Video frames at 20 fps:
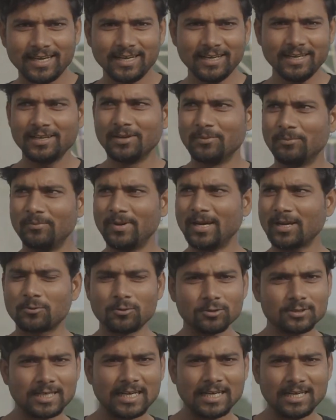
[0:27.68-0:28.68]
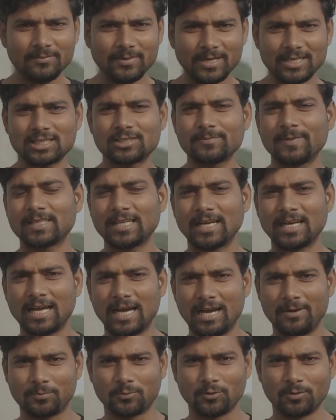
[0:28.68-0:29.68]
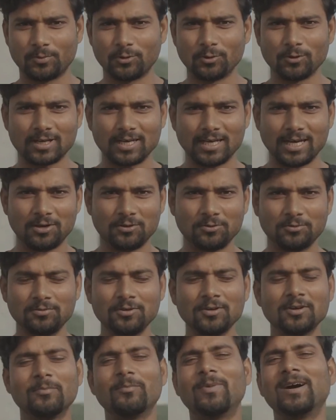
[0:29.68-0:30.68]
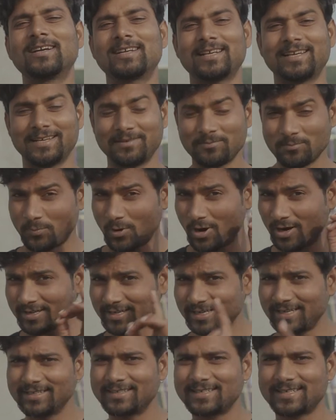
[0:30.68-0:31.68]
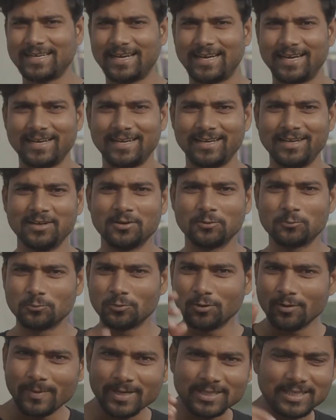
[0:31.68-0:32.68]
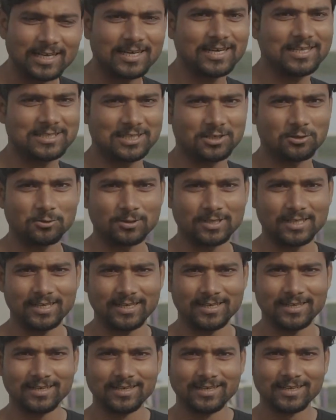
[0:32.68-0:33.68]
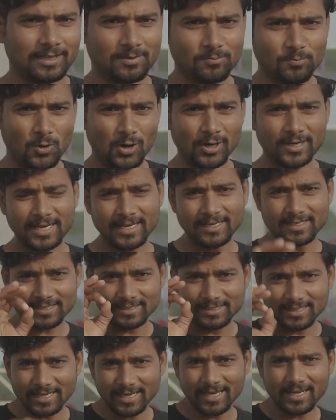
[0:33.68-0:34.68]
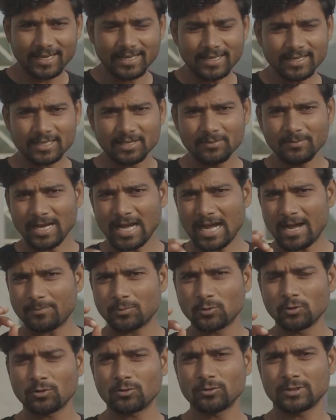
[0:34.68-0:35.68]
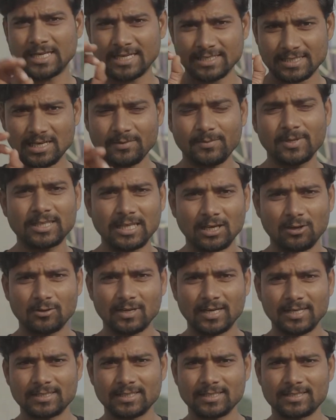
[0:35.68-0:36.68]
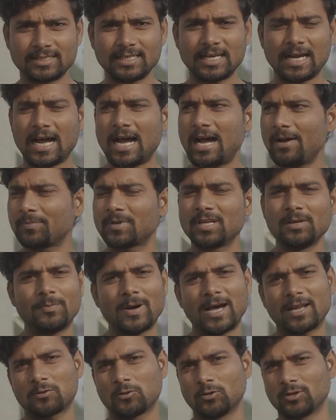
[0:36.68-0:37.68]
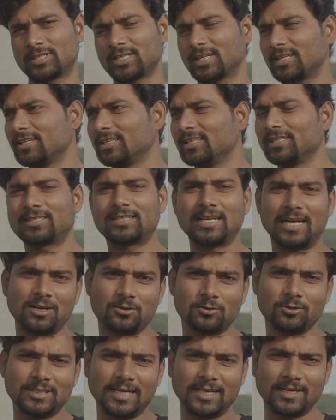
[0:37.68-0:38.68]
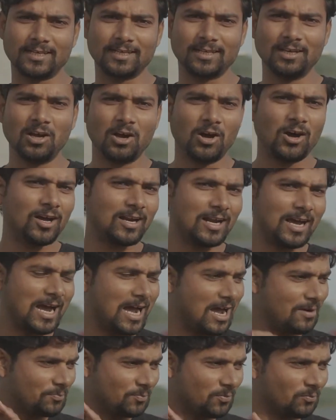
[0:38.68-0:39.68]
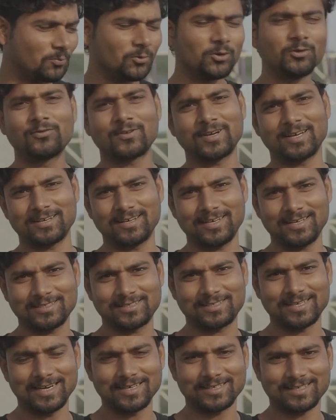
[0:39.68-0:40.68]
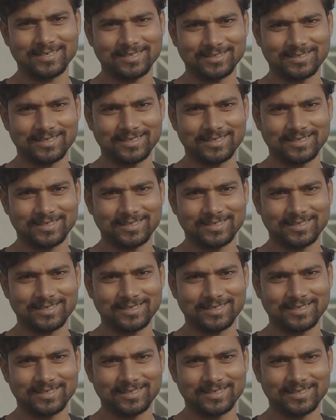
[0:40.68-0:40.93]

है मैं कुछ एलिमेंट्स बताना आपको भूल गया हूँ बट इम्पॉर्टेंट क्या है वो बताना ज़रूरी है इम्पॉर्टेंट ये है कि मैं आपको कुछ ऐसा बताऊँगा जिससे आपकी पार्कोर जर्नी स्टार्ट हो जाएगी और आप मूव करना स्टार्ट कर